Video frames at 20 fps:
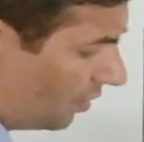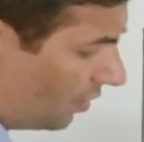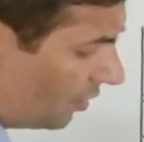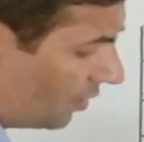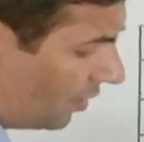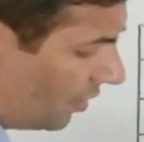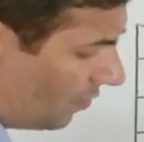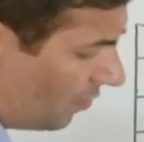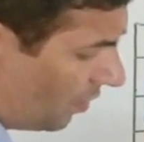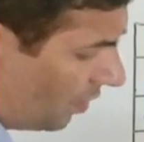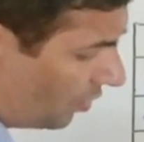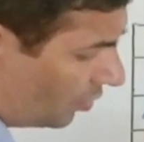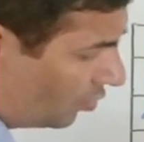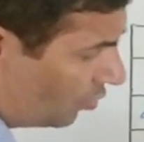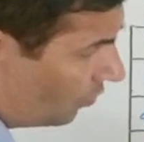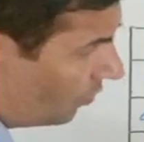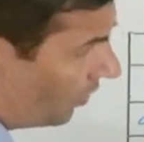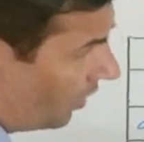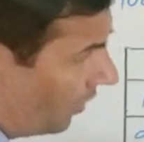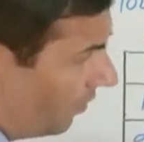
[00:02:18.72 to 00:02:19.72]
इसके बाद
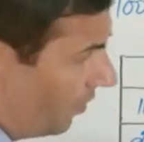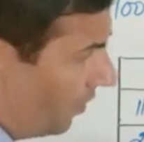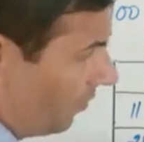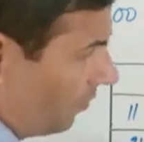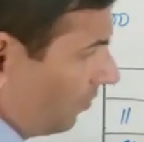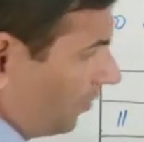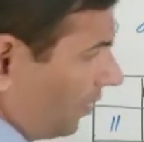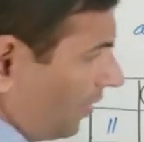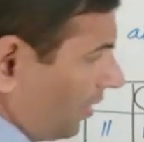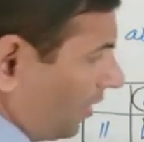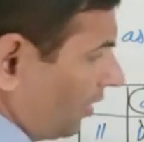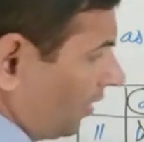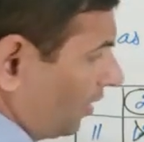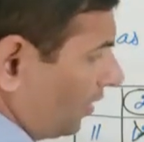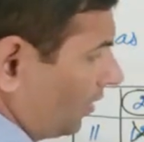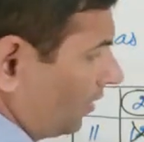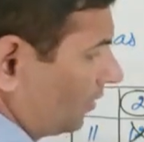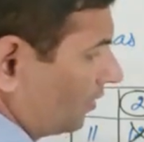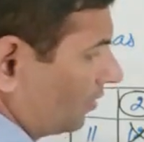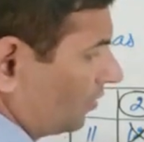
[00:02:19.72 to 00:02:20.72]
जो प्राइम नंबर
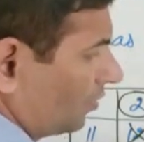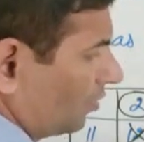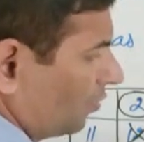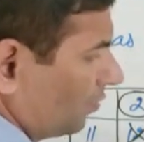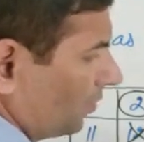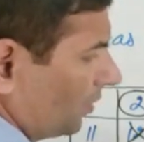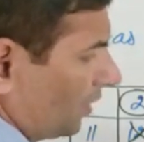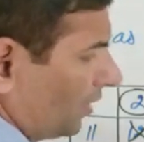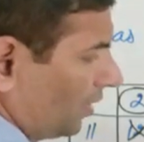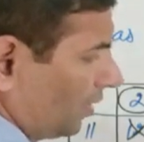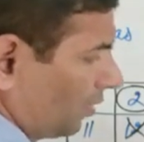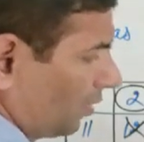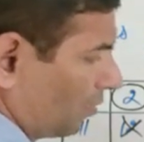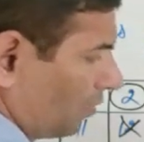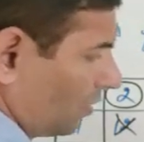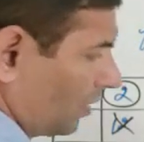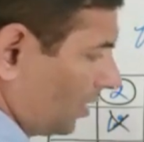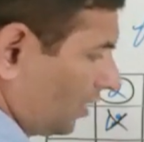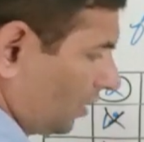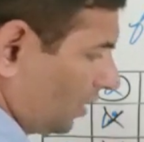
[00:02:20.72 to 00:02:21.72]
आएगा चलो पहले
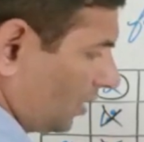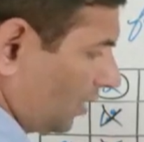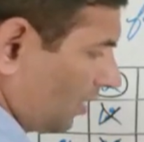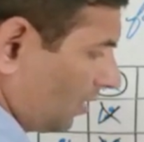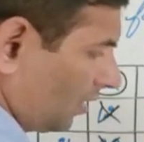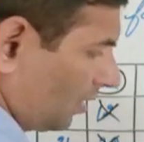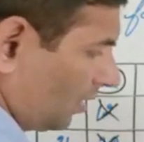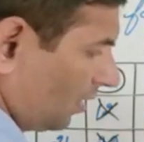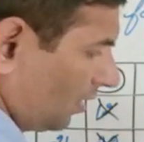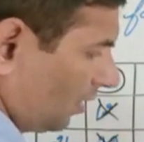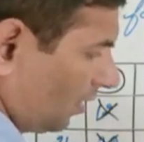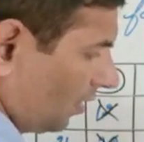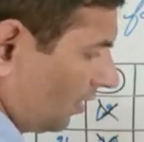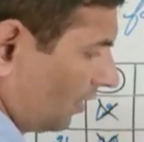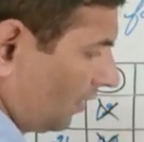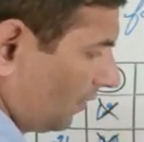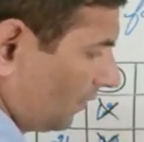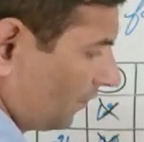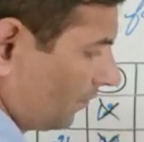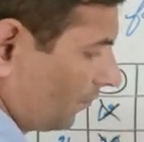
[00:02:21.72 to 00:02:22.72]
इनको कट कर देते
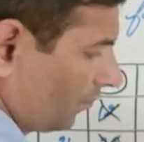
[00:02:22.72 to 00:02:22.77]
हैं